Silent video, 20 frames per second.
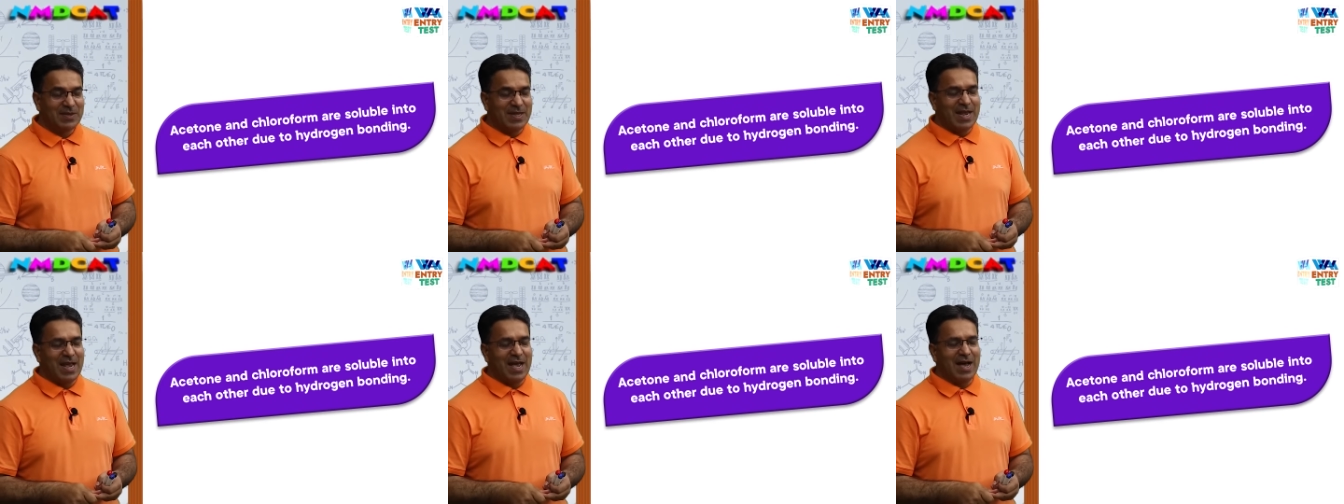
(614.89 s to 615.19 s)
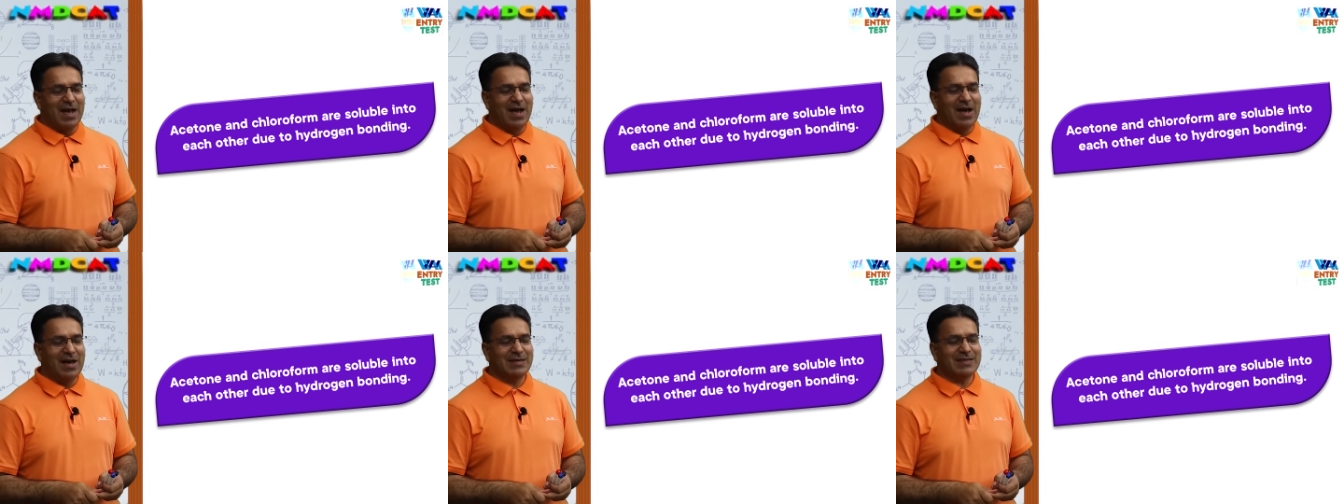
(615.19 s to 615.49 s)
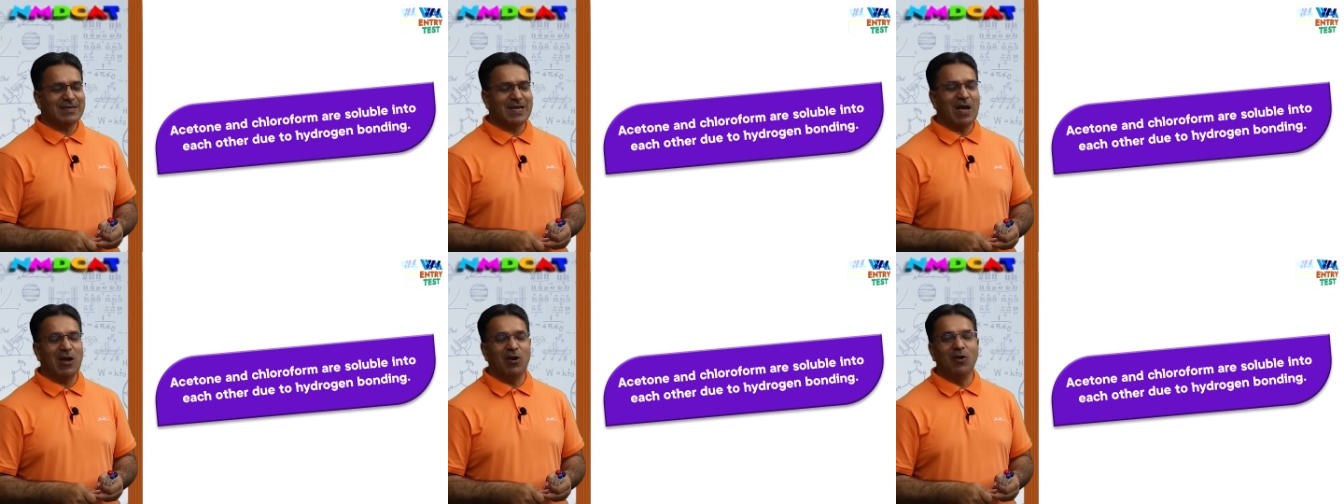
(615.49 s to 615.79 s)
दे
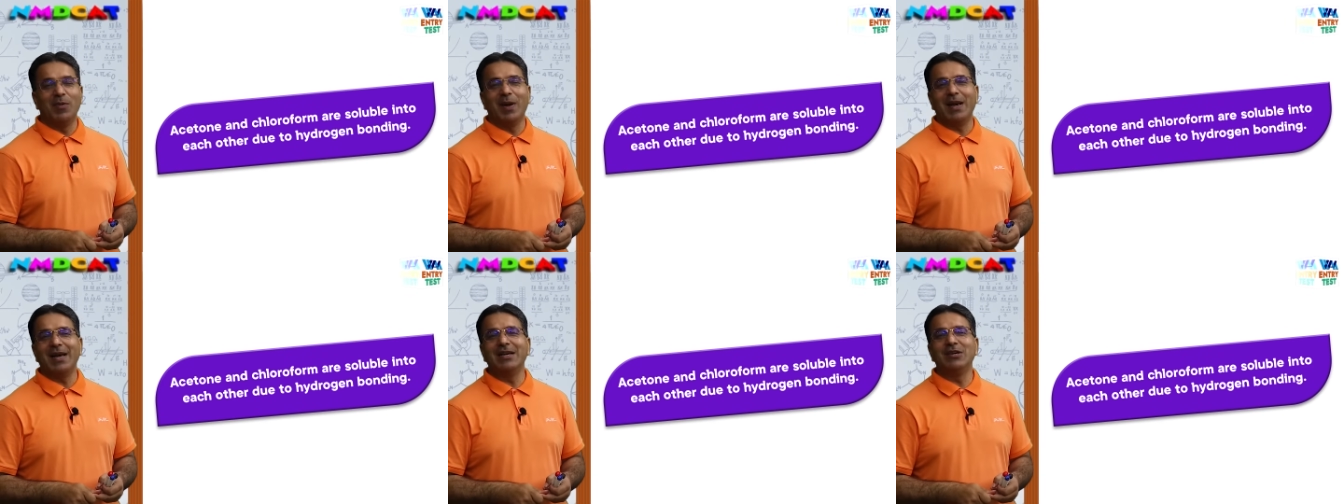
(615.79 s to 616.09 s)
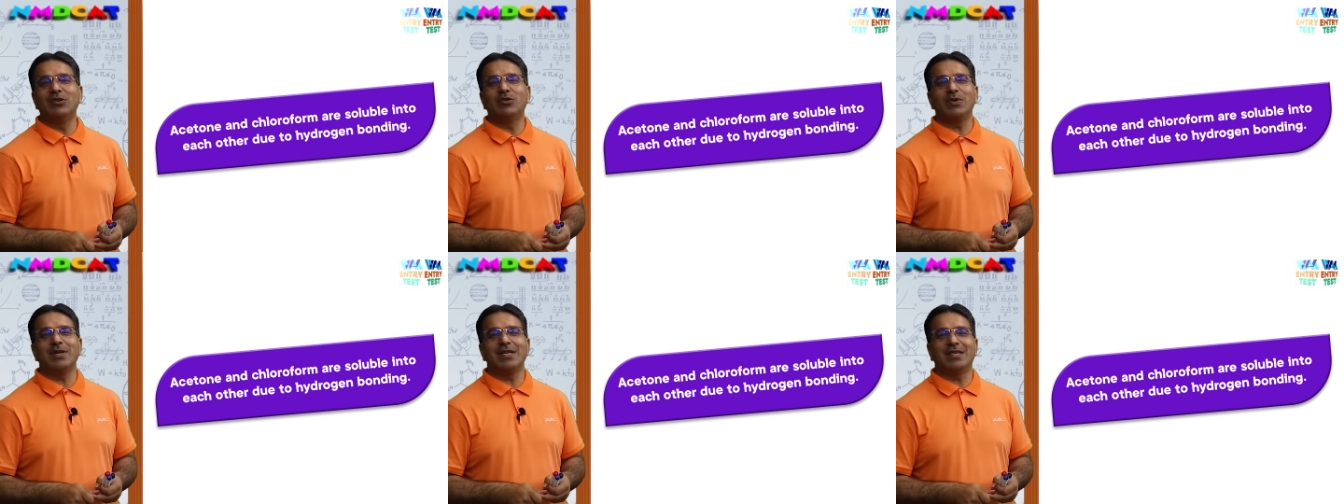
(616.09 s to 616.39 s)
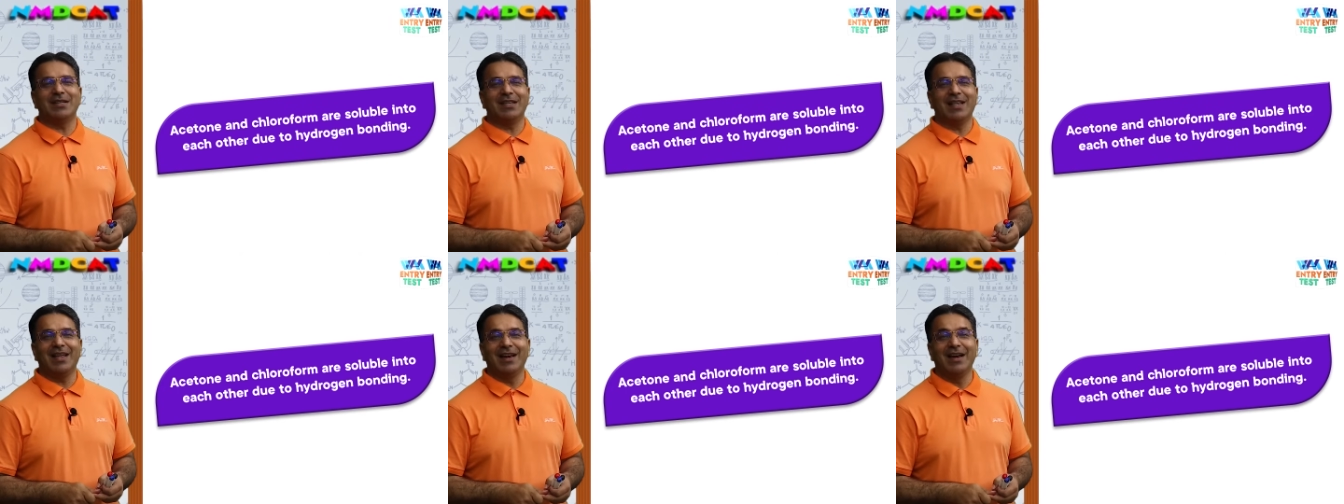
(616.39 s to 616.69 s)
आर सालोबल इन टू
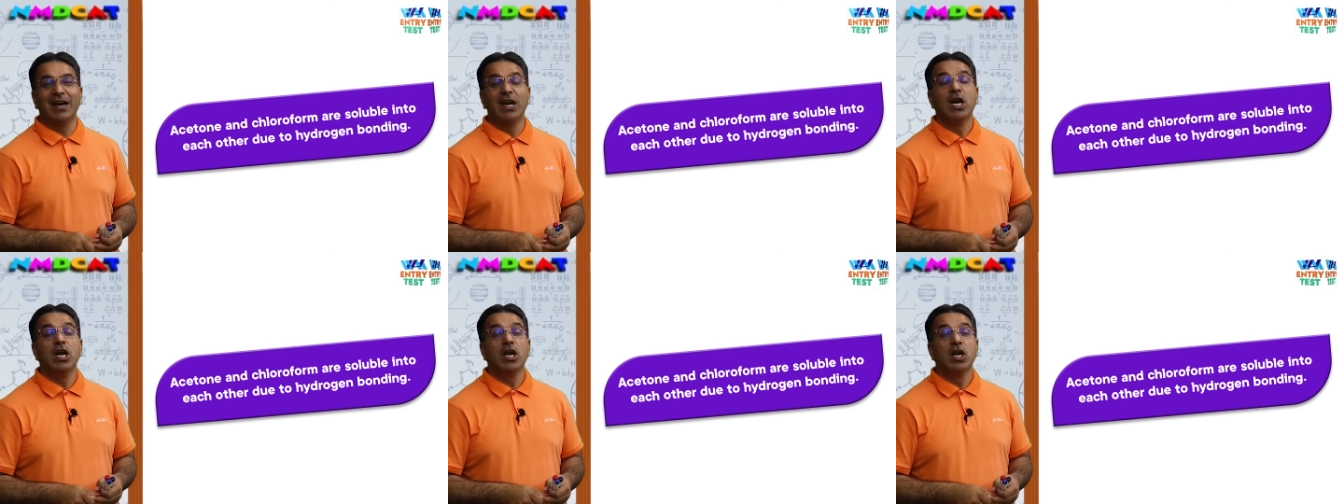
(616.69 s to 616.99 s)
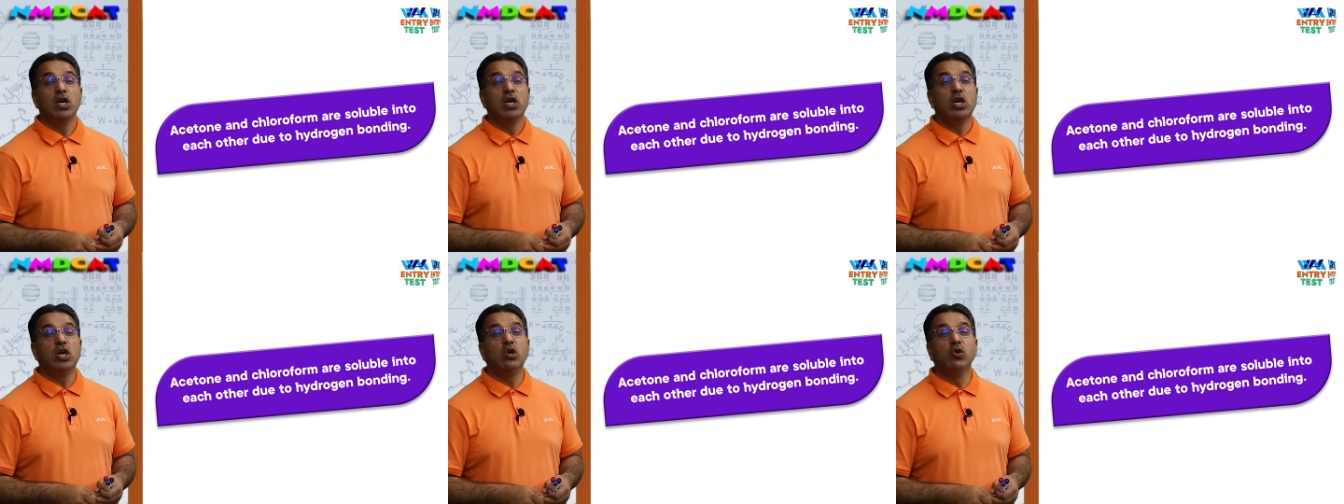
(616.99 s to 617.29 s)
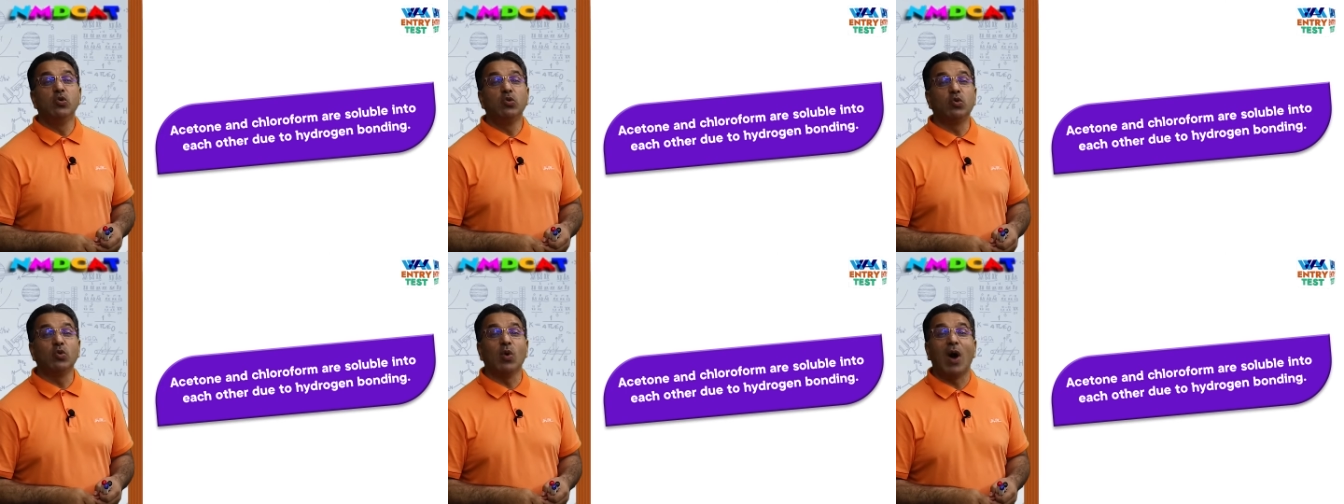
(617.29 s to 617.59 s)
इच अदर
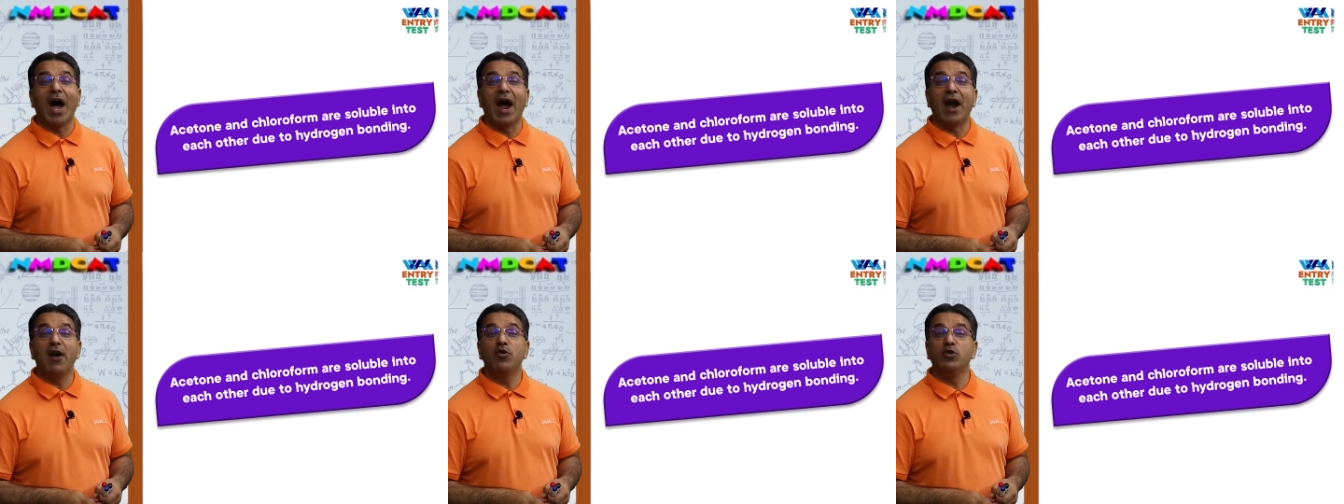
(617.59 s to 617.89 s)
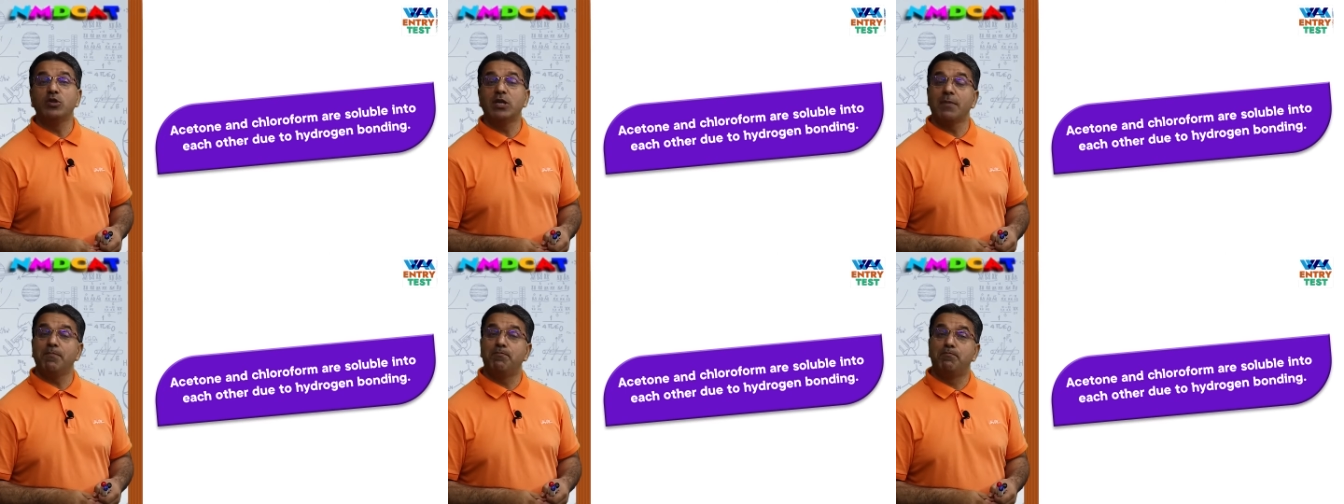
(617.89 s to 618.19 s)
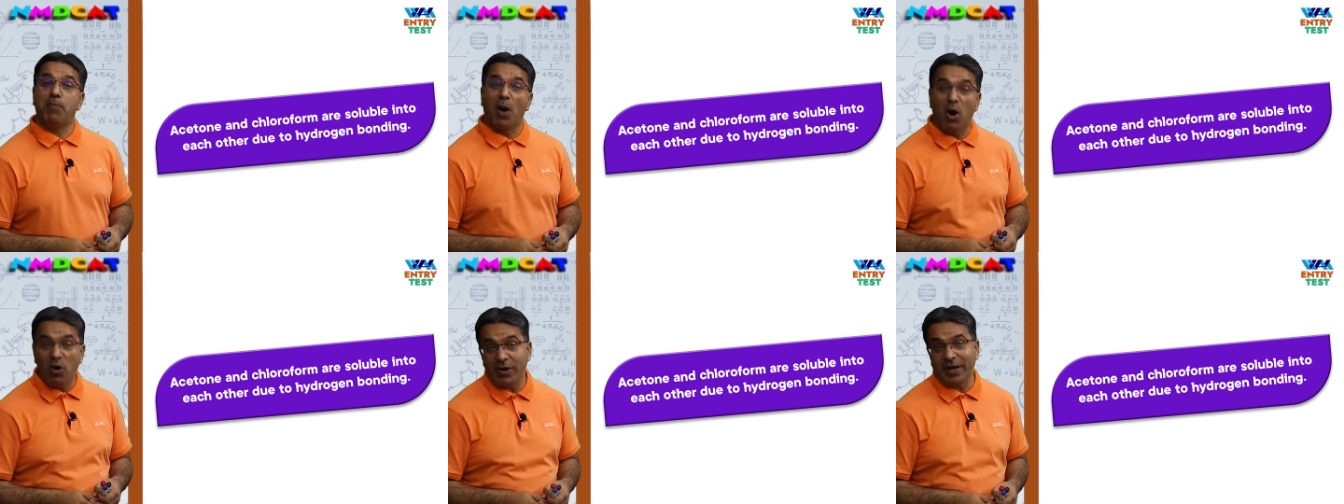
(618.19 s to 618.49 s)
ड्यू टू हाइड्रोजन
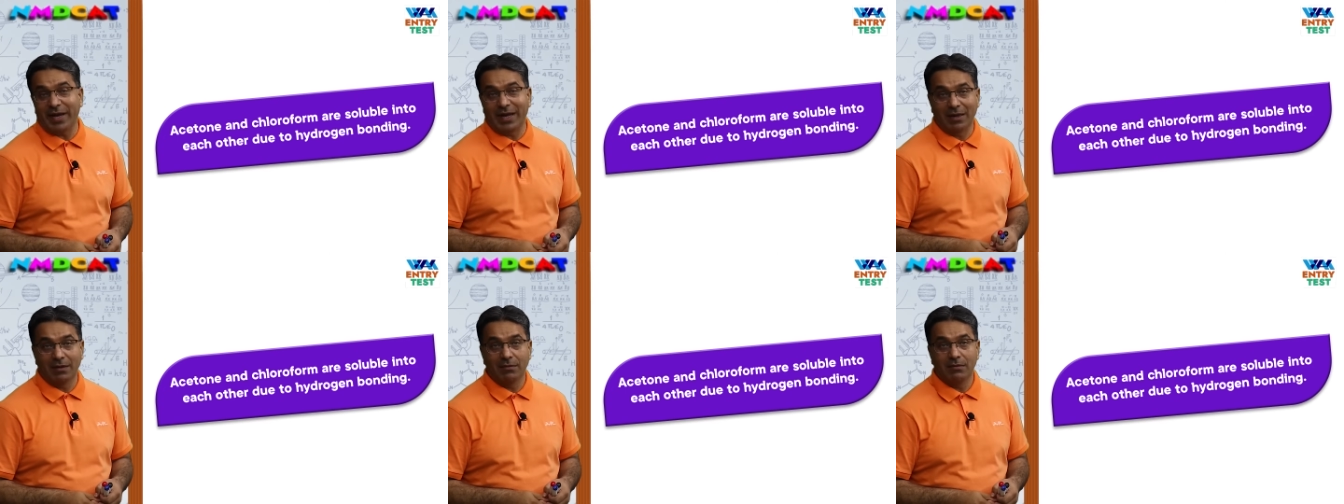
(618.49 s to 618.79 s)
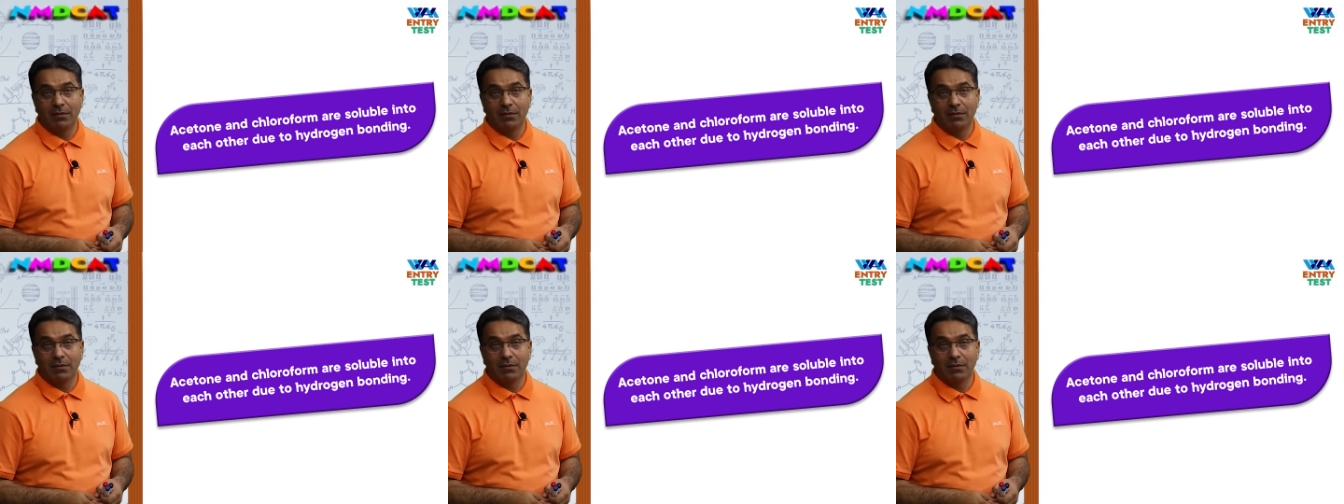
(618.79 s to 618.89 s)
बॉन्डिंग